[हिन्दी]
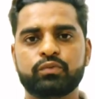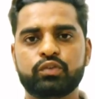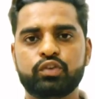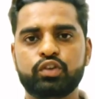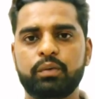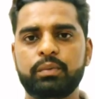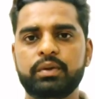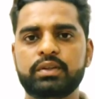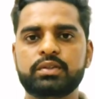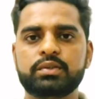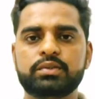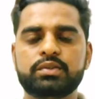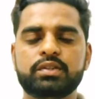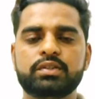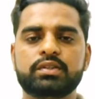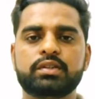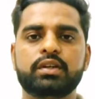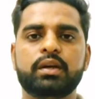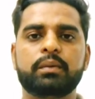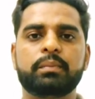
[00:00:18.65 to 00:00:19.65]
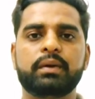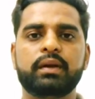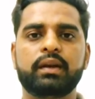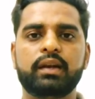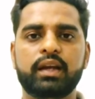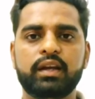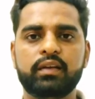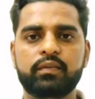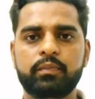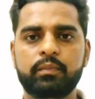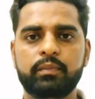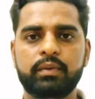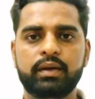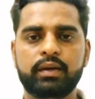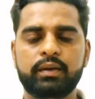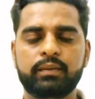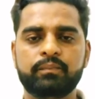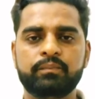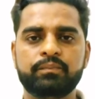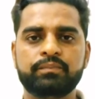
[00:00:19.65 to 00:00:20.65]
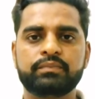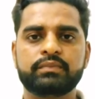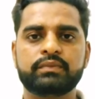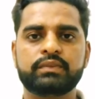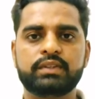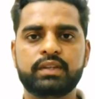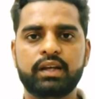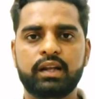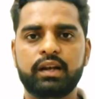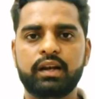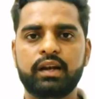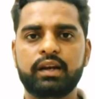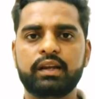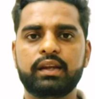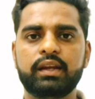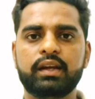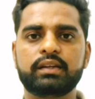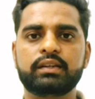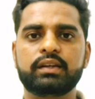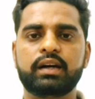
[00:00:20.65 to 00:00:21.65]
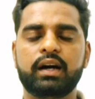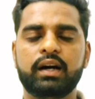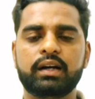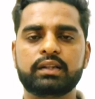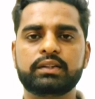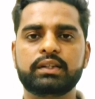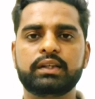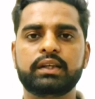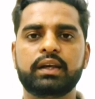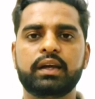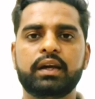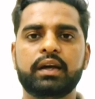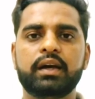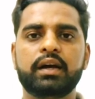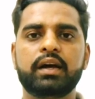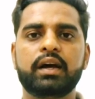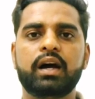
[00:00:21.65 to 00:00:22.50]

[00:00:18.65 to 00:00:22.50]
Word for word: जो भी सिचुएशन आपके लाइफ में चल रही है या आती है